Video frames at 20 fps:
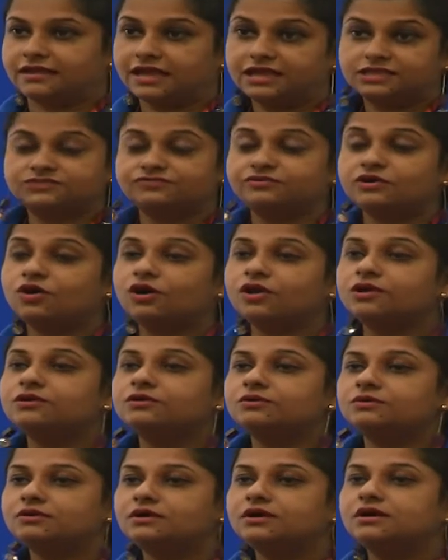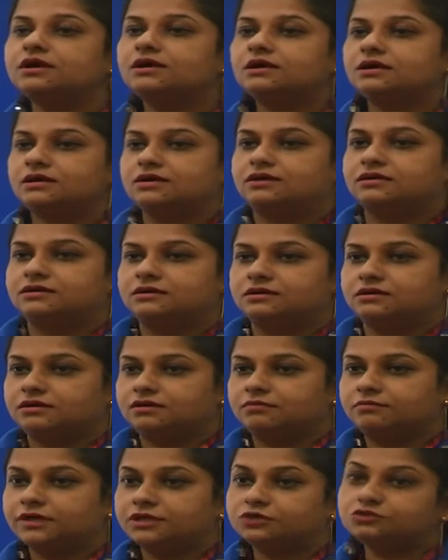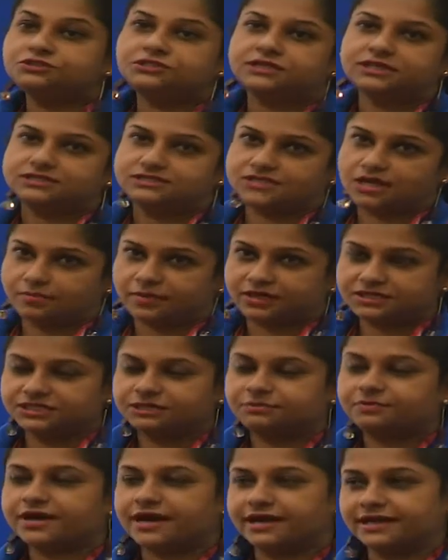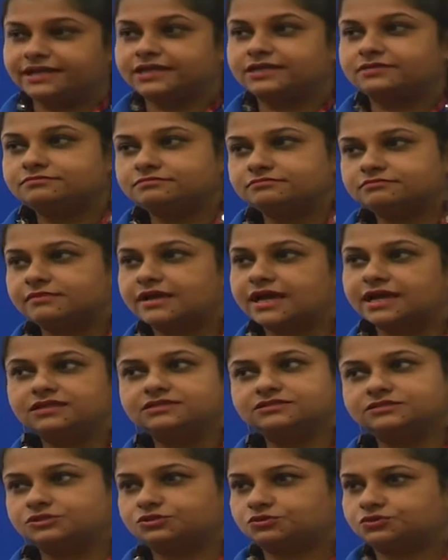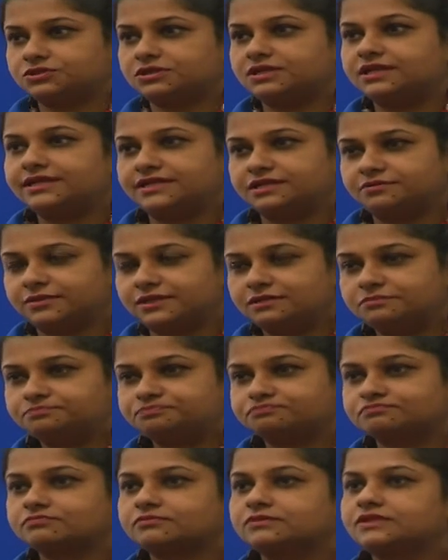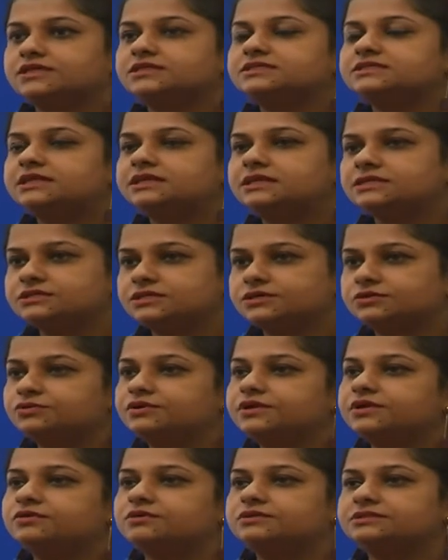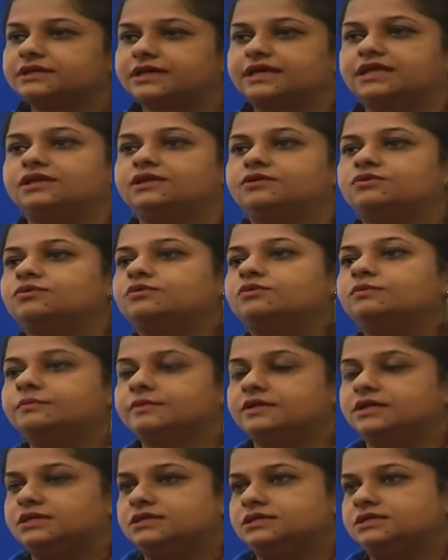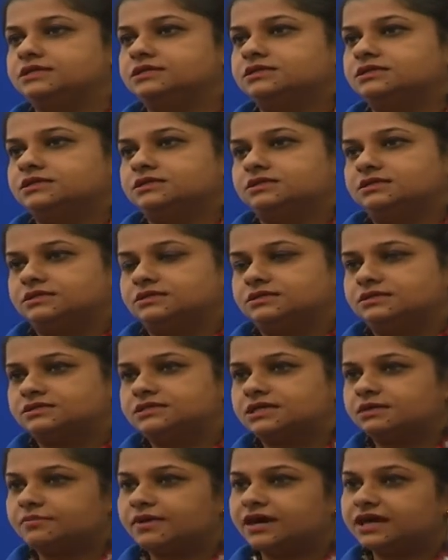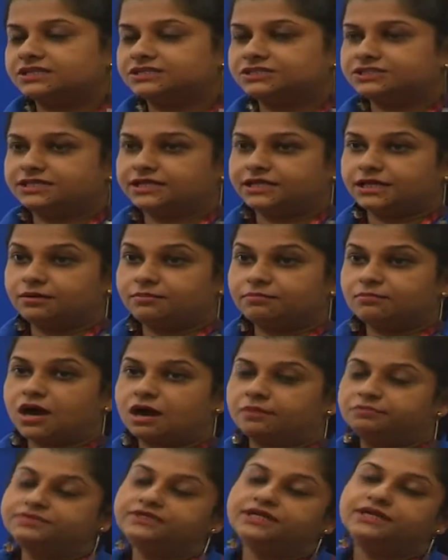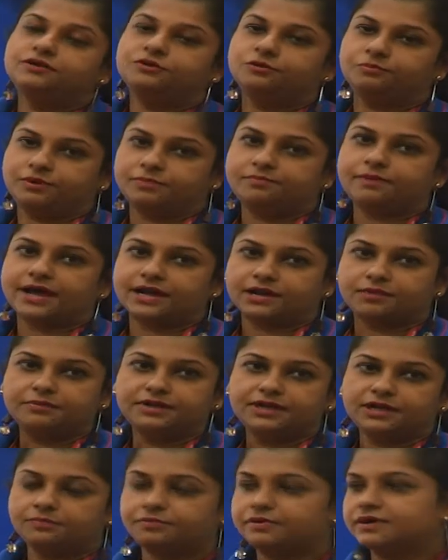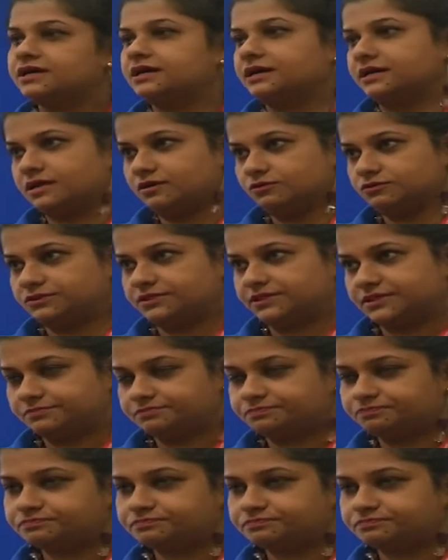एज वी ऑल नो मनुष्य एक सामाजिक प्राणी है मैन इज़ अ सोशल एनिमल इसलिए ज़रूरी होता है कि वो समाज के मापदंड रूपी पैरामीटर पर खरा उतरे